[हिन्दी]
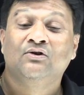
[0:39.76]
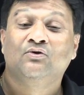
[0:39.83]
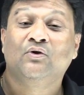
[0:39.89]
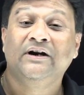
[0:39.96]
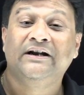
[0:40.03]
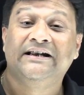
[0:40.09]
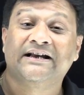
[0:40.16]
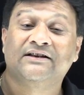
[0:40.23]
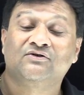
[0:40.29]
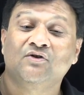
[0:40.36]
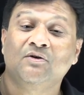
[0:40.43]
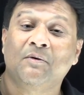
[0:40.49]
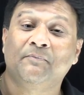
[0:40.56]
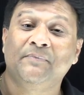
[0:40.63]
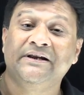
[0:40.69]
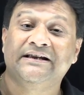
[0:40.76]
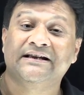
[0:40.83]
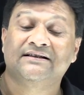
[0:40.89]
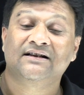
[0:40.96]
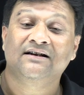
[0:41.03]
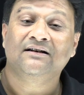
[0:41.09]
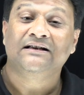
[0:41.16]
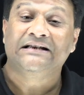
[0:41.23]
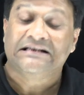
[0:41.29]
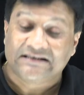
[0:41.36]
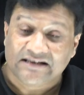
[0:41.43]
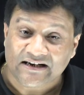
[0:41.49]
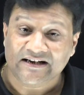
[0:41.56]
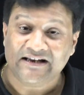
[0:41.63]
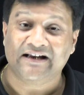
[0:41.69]
क्योंकि डेस्कटॉप एप्लीकेशन
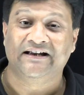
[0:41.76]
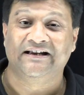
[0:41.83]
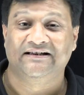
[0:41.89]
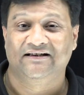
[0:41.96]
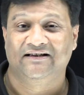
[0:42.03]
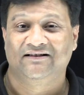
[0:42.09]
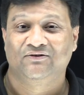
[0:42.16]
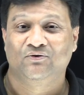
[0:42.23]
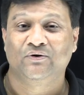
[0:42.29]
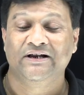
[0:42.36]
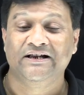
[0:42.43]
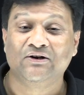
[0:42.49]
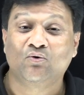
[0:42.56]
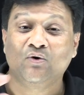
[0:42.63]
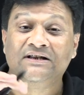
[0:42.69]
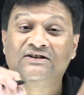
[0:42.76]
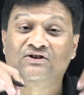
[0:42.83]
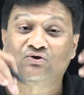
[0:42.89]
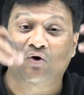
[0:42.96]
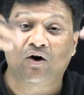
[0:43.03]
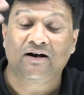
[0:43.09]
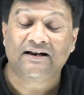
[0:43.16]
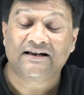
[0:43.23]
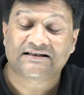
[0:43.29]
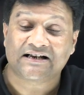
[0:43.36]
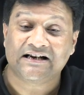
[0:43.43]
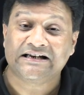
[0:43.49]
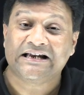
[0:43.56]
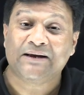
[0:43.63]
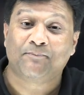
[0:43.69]
इसीलिए है ये क्योंकि इनको
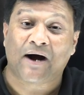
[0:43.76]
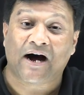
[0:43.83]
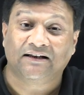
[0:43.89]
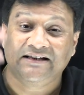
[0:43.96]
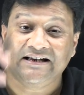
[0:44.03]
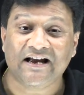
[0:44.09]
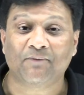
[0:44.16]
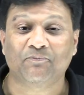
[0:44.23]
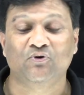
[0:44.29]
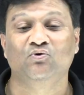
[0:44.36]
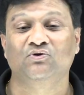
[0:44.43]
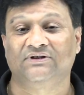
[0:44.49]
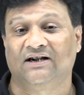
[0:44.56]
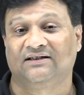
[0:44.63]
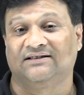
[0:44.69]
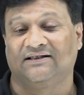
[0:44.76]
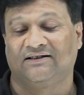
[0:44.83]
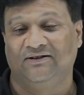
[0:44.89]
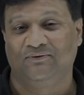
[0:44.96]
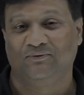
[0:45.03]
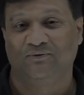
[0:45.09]
इंस्टॉलेशन के बाद ही आप यूज कर सकते